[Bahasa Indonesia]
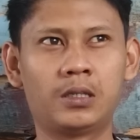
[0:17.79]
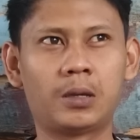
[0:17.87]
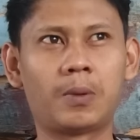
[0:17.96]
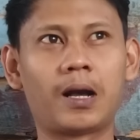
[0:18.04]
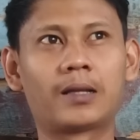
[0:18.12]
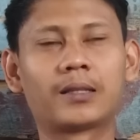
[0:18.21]

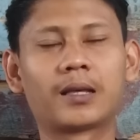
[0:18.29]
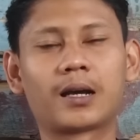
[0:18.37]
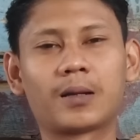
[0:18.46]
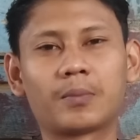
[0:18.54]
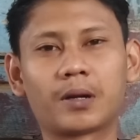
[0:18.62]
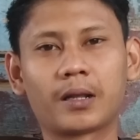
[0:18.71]
yang
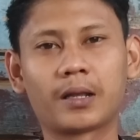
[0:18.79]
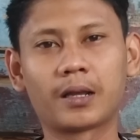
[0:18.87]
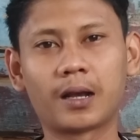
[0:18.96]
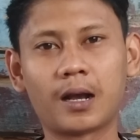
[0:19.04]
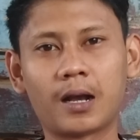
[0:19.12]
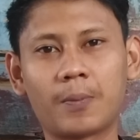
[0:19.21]
mengatakan
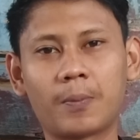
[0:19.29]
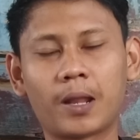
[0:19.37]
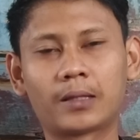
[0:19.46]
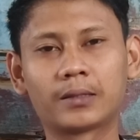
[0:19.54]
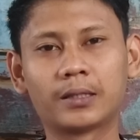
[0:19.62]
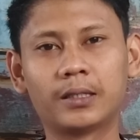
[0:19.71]
mereka
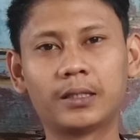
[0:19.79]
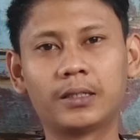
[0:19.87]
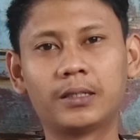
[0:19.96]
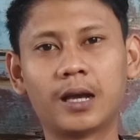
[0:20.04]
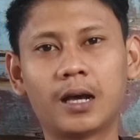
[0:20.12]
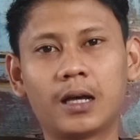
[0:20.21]

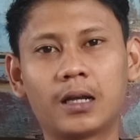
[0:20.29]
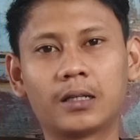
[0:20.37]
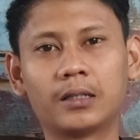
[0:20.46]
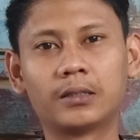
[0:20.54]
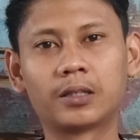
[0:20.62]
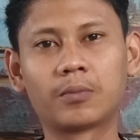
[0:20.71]
pelatih
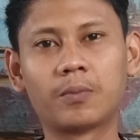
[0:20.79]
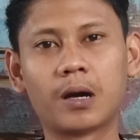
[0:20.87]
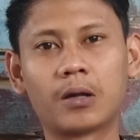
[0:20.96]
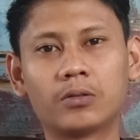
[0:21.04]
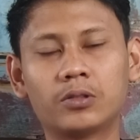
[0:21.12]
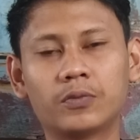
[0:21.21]
dari
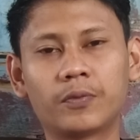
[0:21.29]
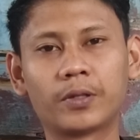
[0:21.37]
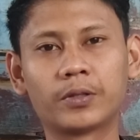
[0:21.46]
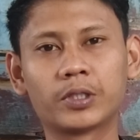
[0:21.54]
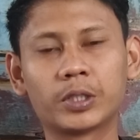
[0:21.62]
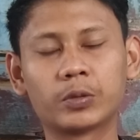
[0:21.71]
terbaru Juventus